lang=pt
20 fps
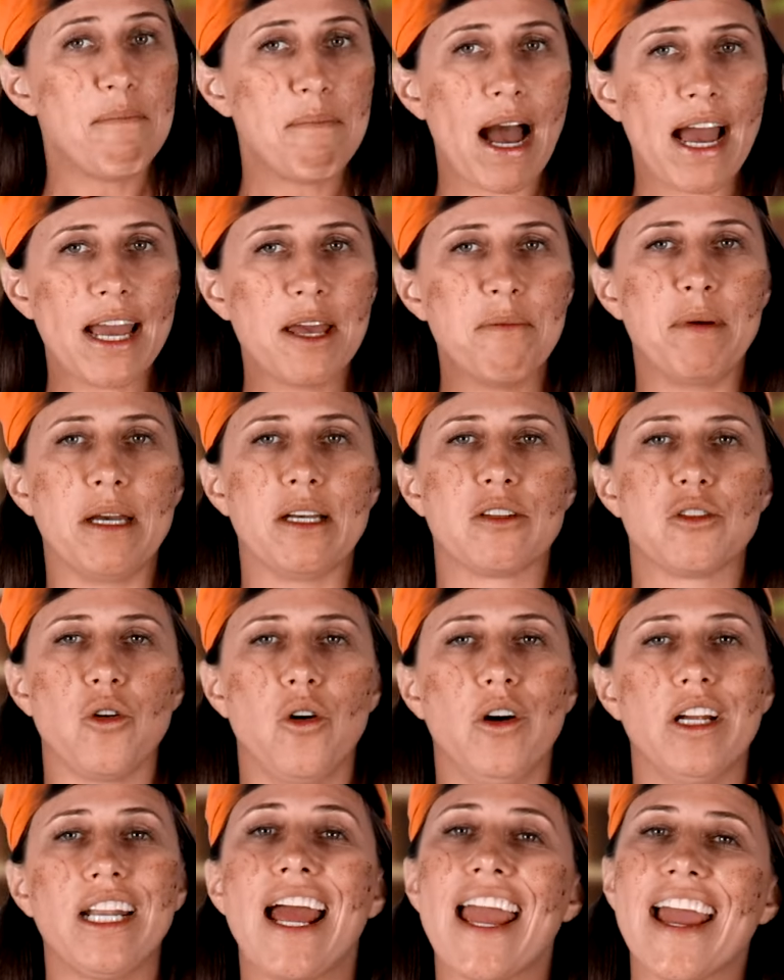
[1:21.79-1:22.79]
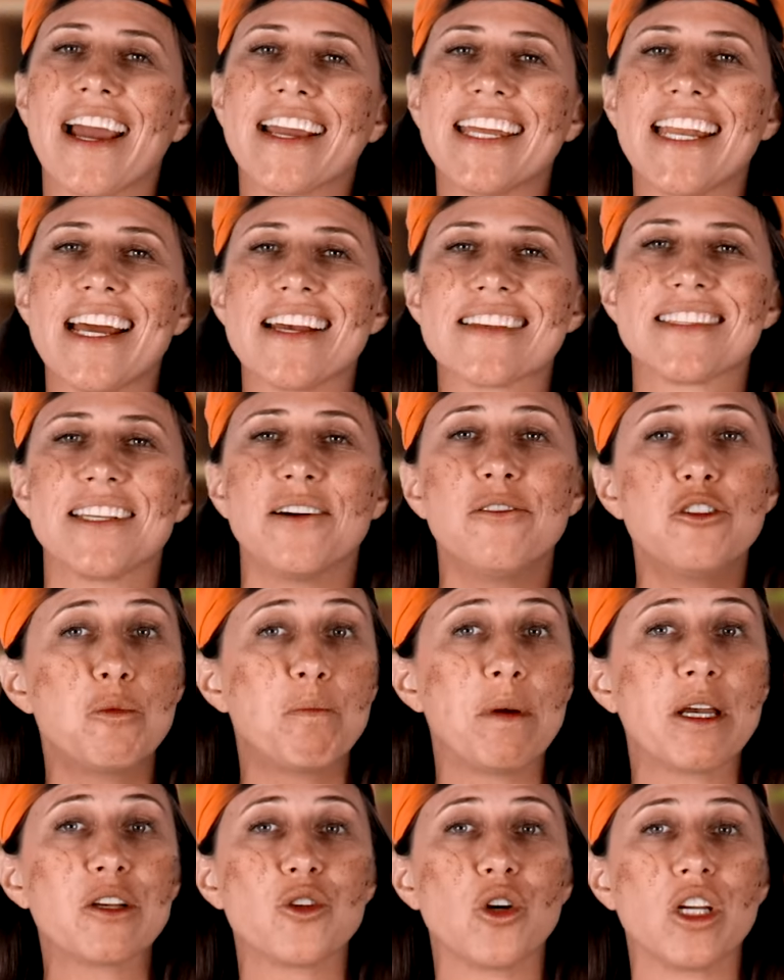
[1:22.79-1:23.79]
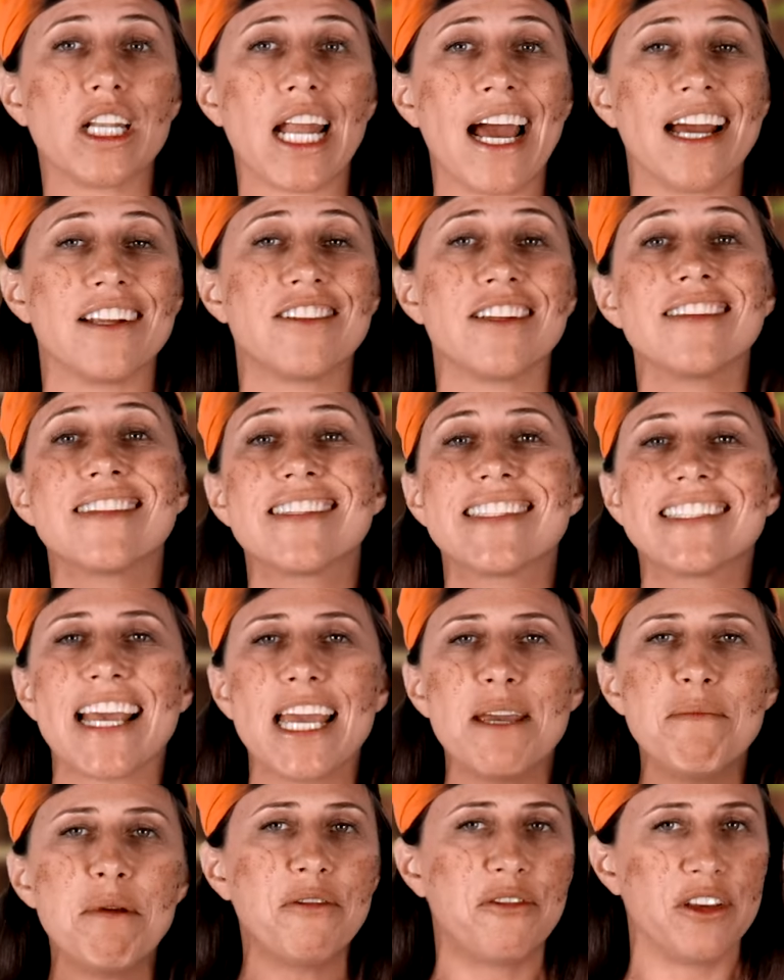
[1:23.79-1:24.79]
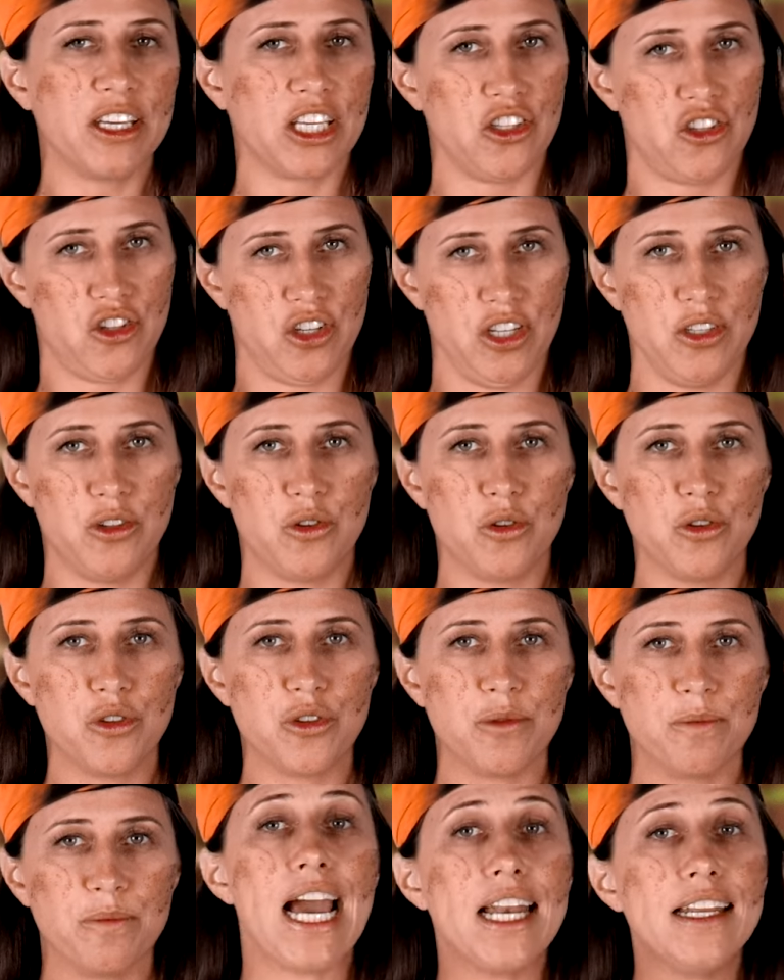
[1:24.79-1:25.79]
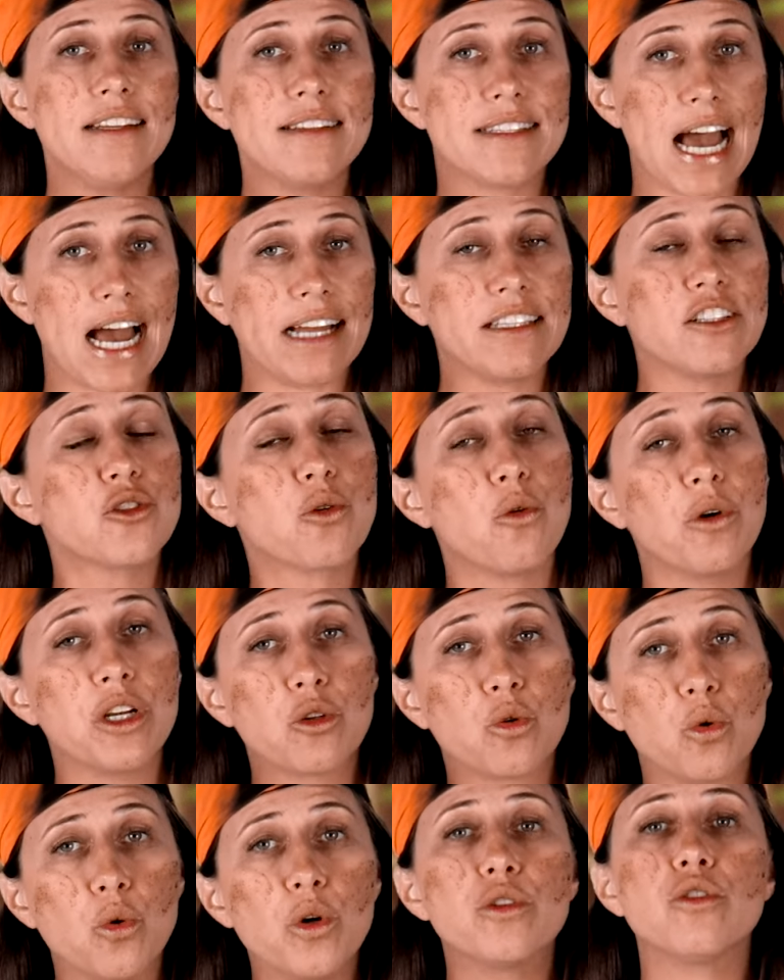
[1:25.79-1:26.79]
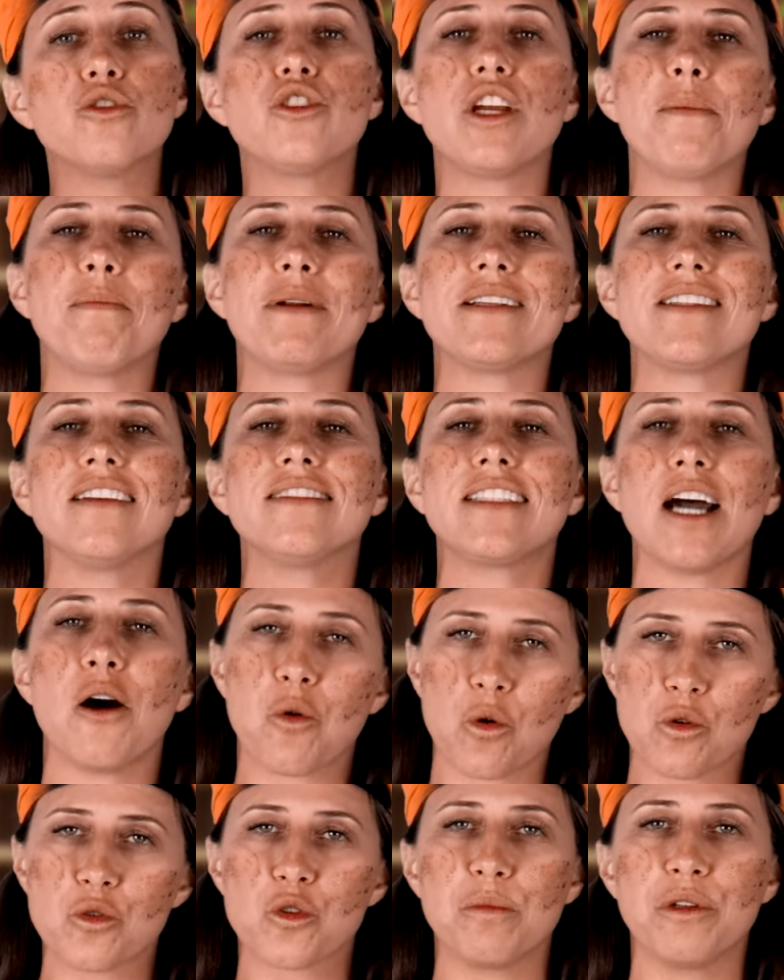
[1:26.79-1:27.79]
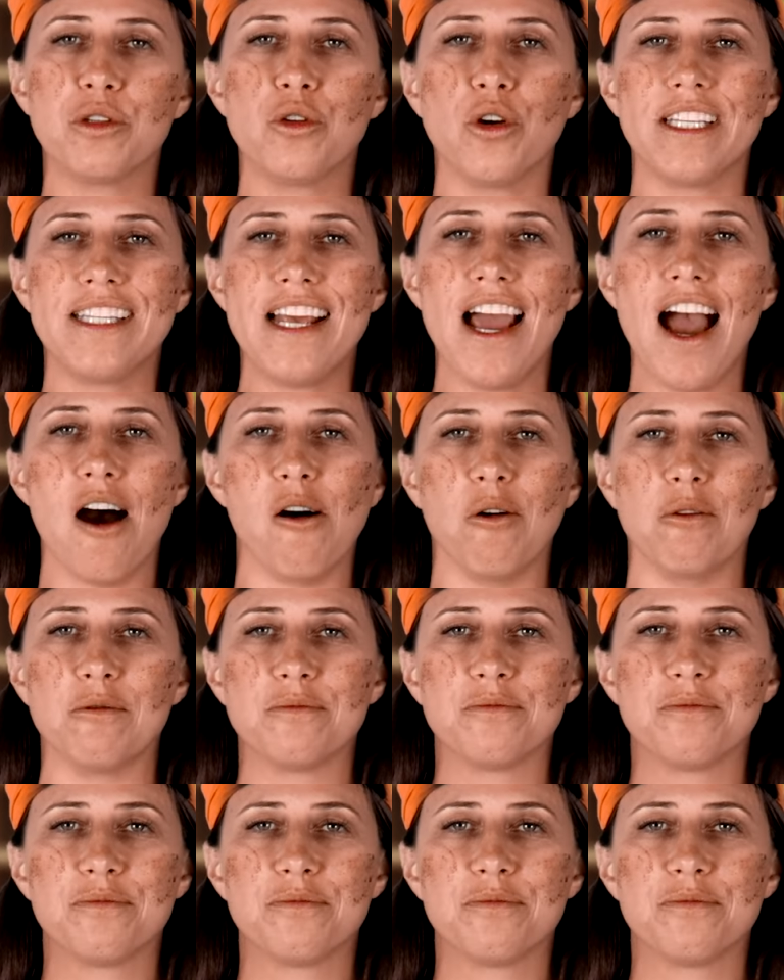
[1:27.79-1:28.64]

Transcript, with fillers: Trabalho e persona é a criação de personagens semi-fictícios realizadas com o intuito de representar o consumidor ideal.